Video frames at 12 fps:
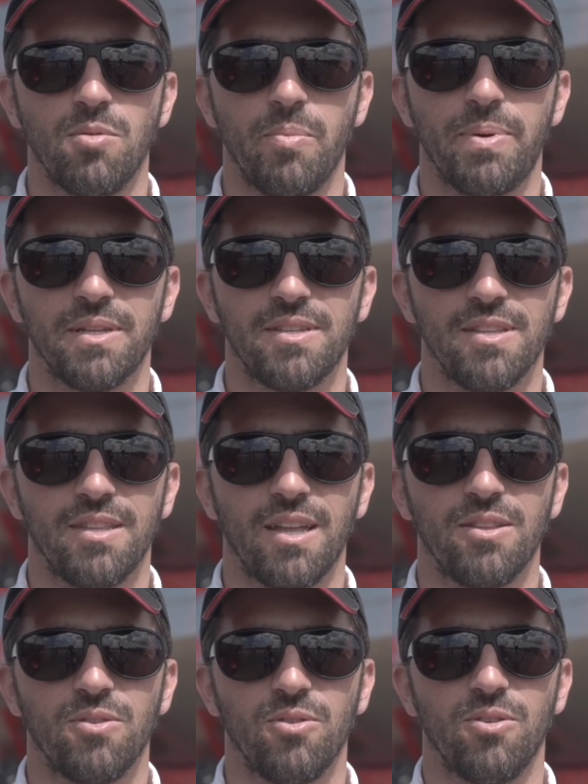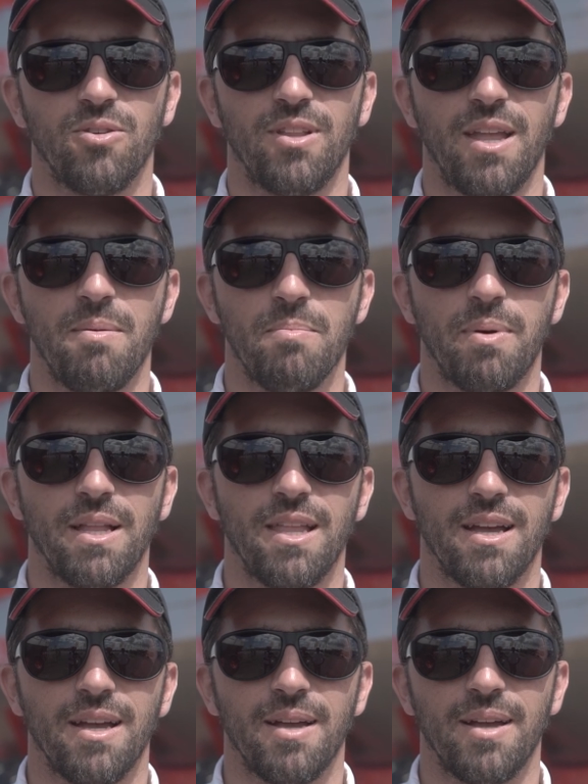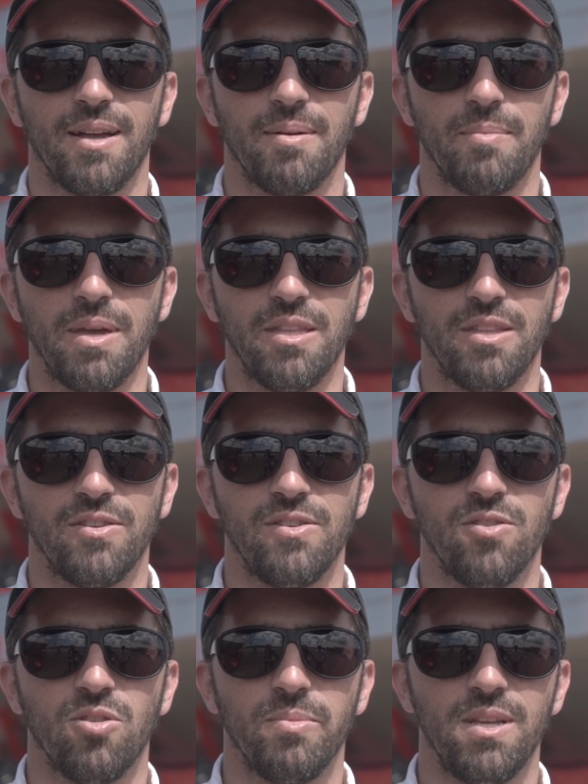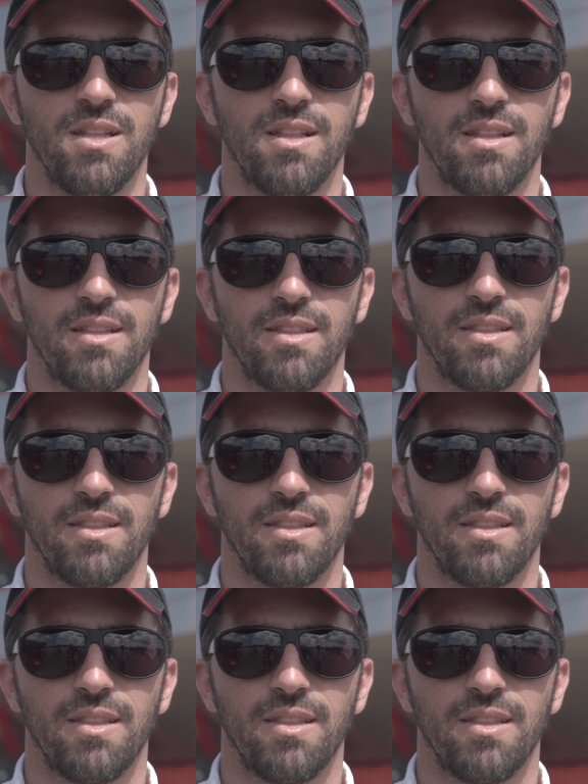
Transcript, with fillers: Estamos presentando la Impala 25.000,